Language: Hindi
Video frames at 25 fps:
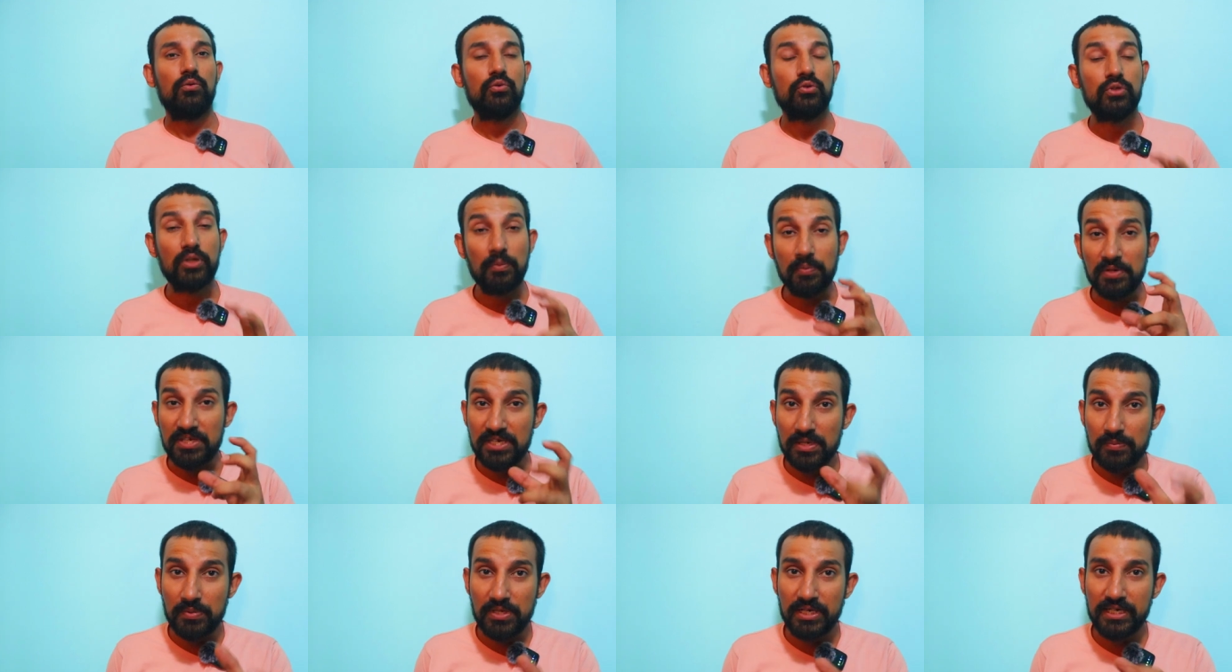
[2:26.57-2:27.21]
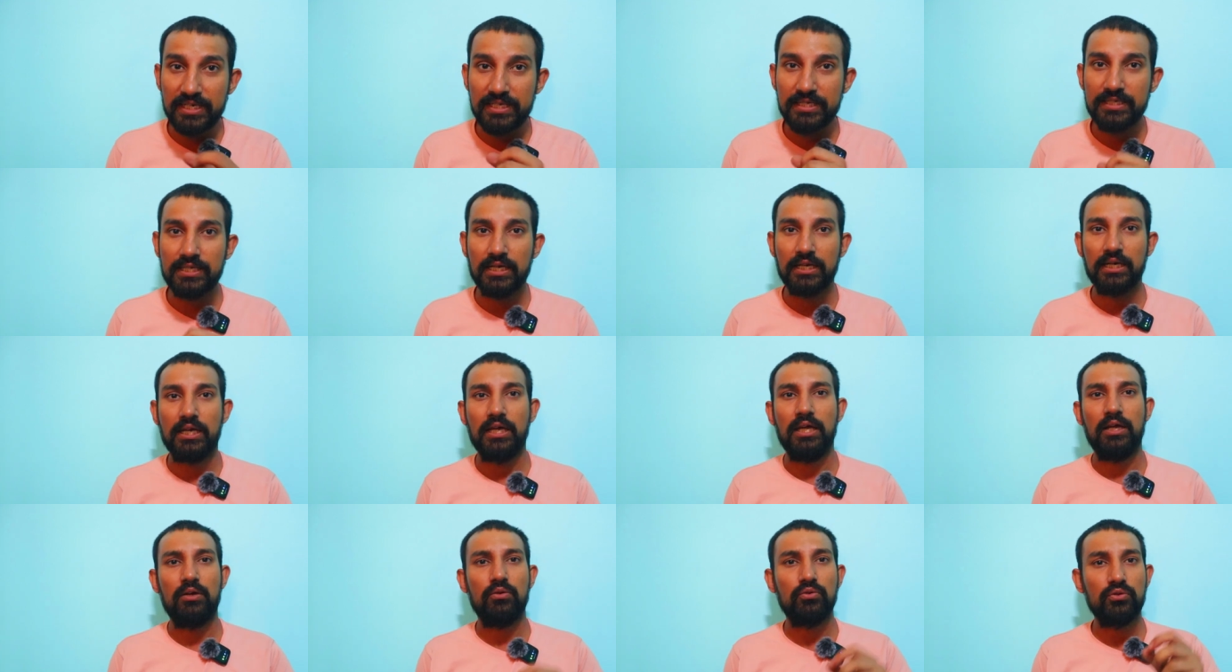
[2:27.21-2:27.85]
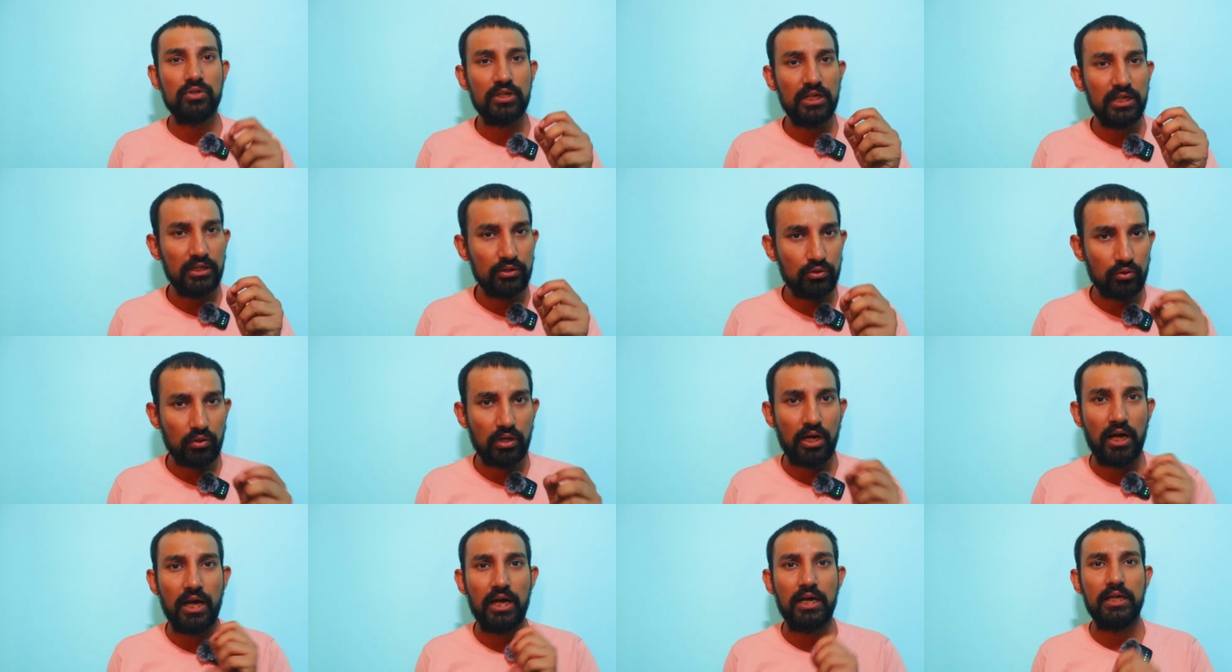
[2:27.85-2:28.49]
उसके पीछे भी रीजन है उसकी एक जो
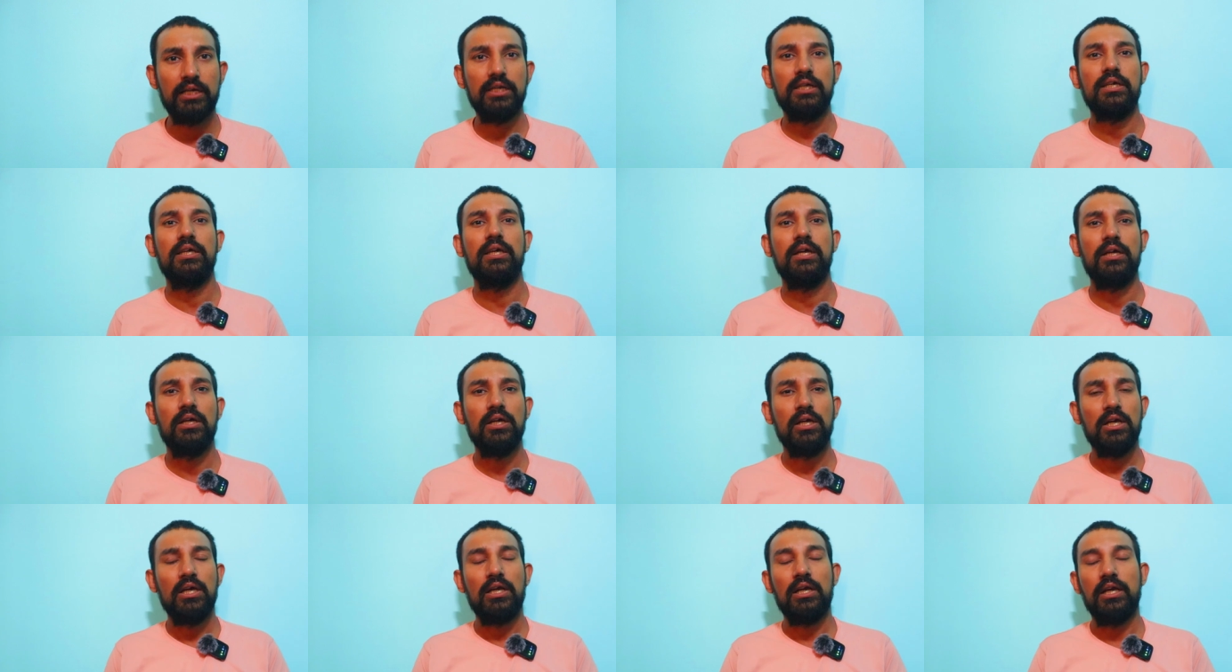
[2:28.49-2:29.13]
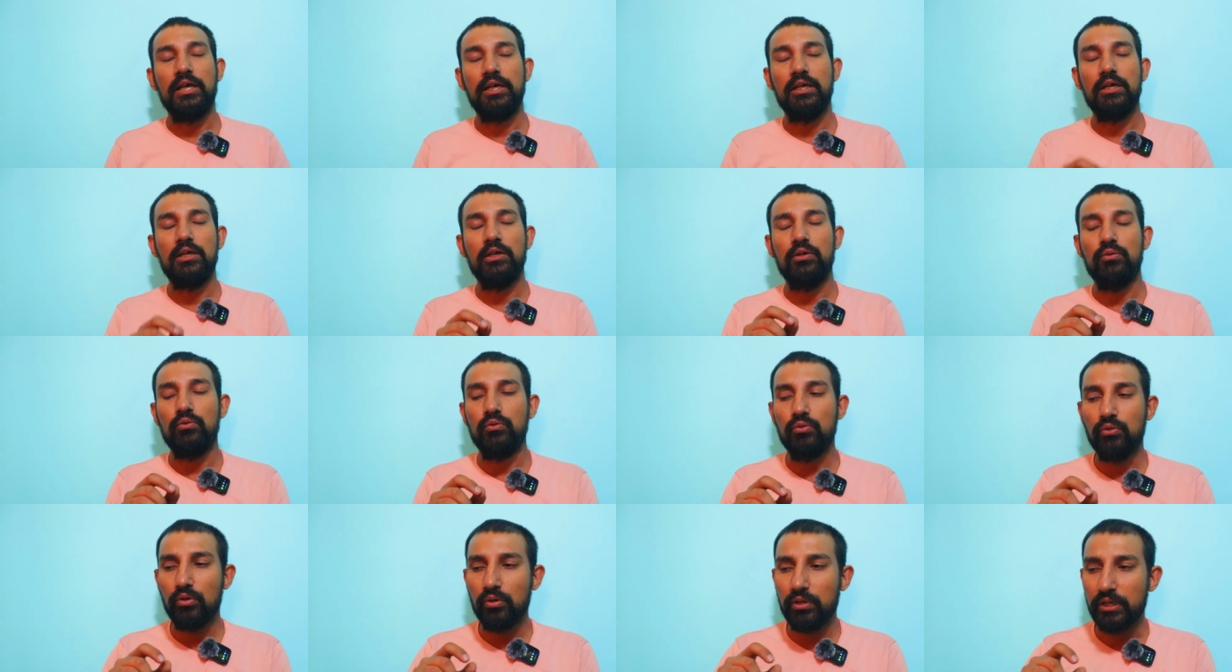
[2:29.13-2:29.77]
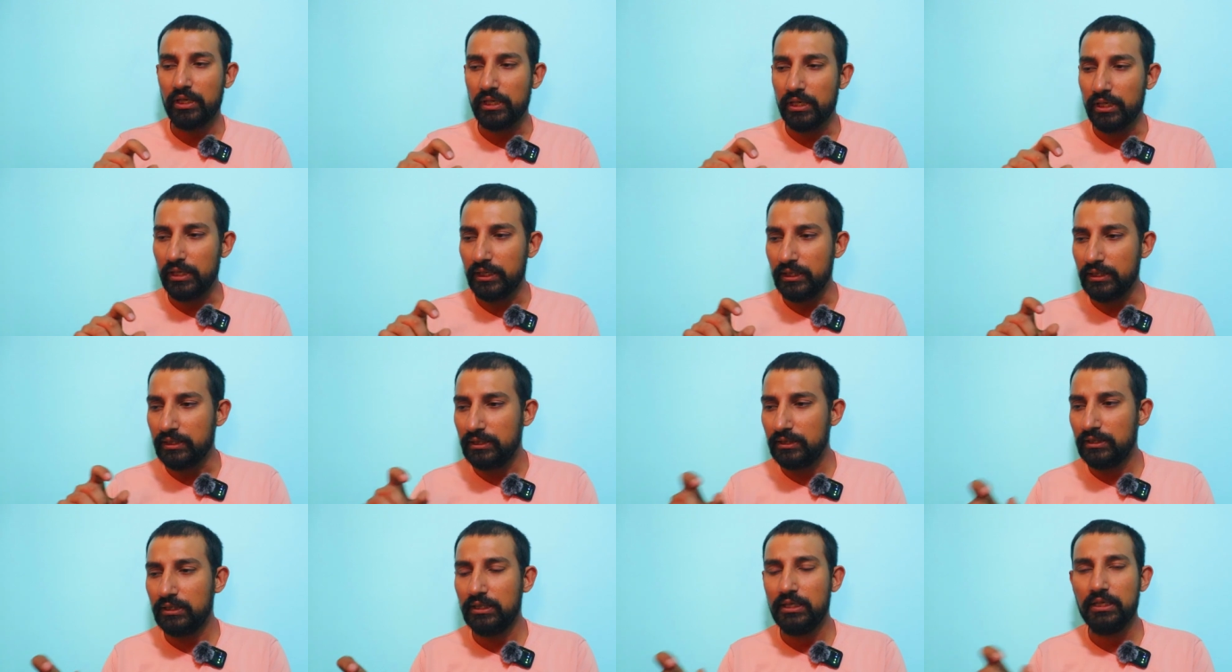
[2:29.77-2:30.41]
कहानी है लेकिन उन्होंने
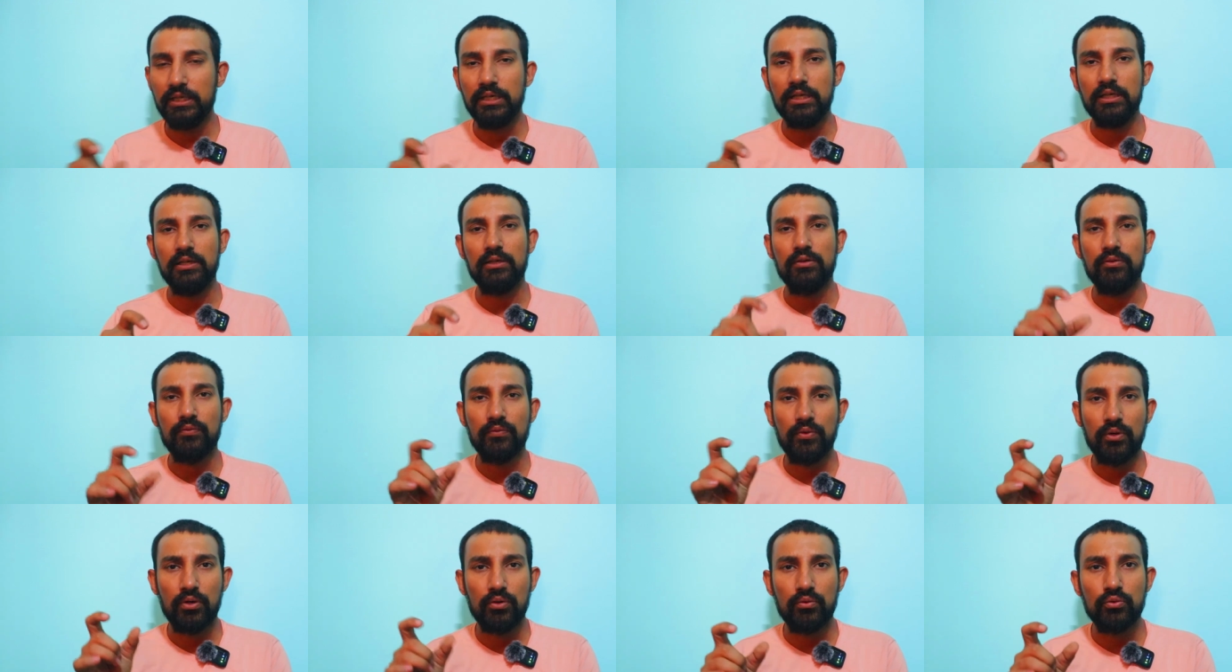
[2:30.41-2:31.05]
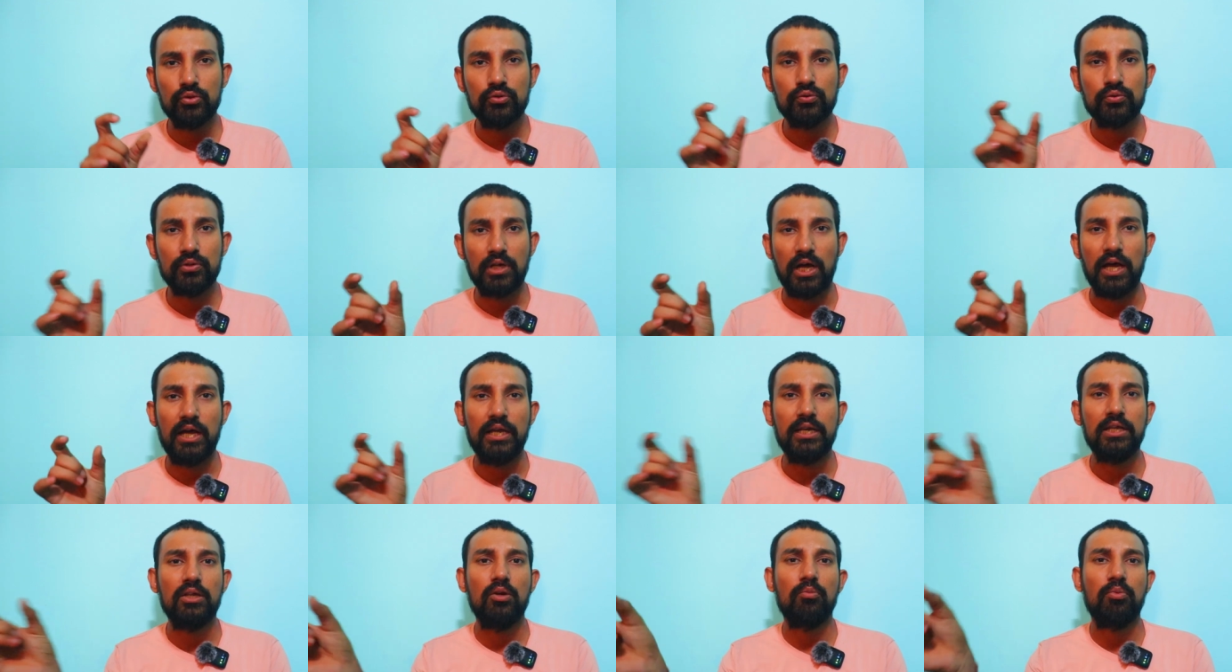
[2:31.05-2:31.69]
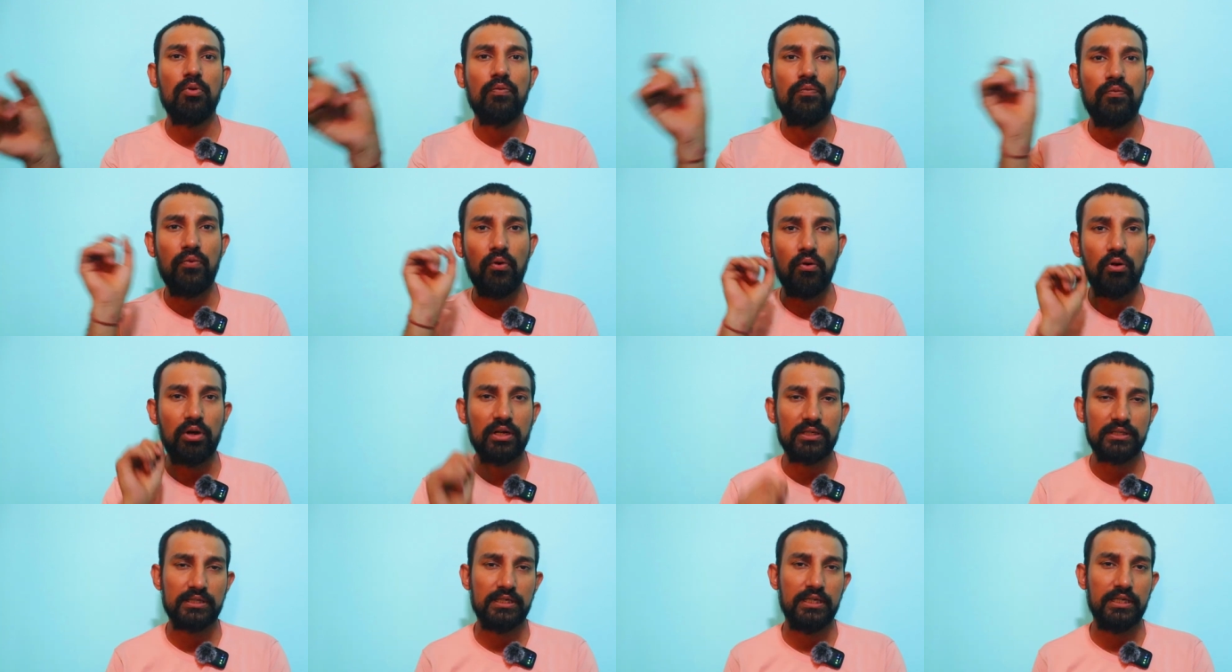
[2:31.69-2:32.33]
इतनी वो उस कहानी के ऊपर
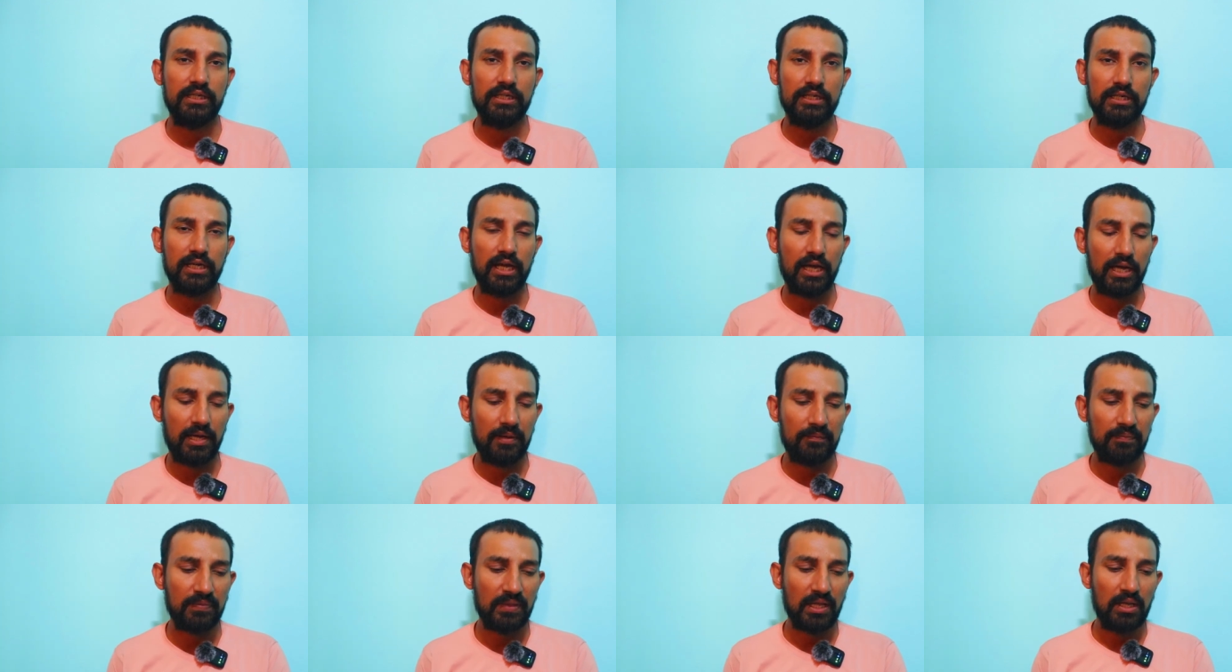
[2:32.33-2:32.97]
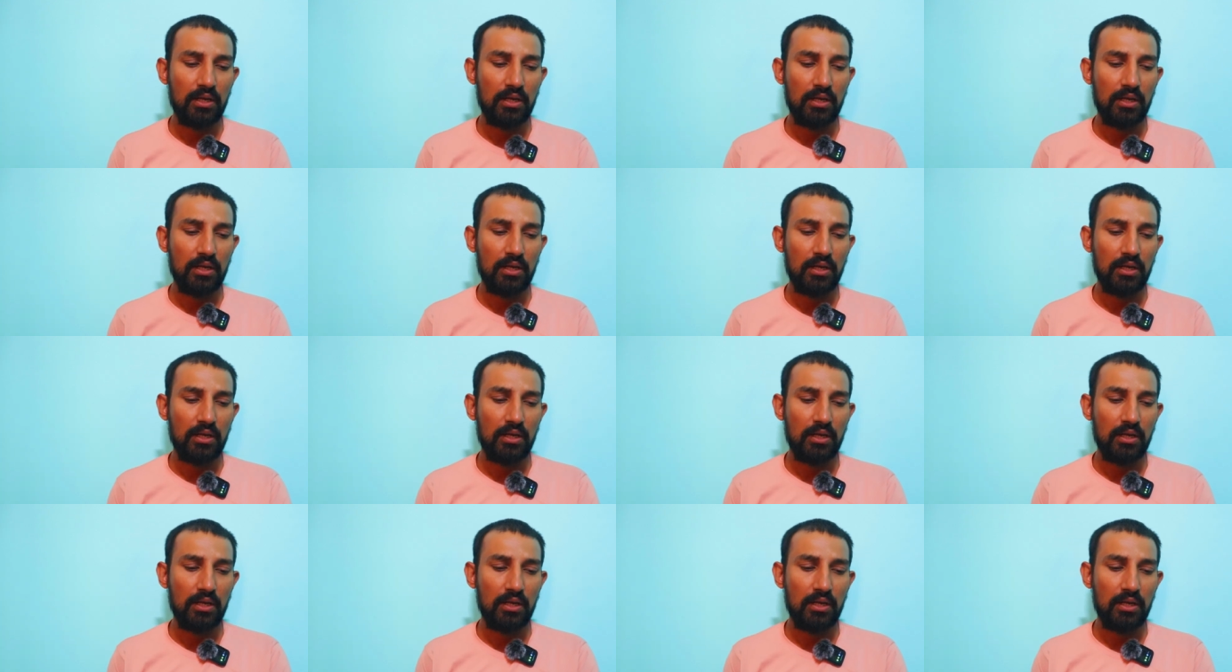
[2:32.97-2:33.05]
फोकस नहीं किया है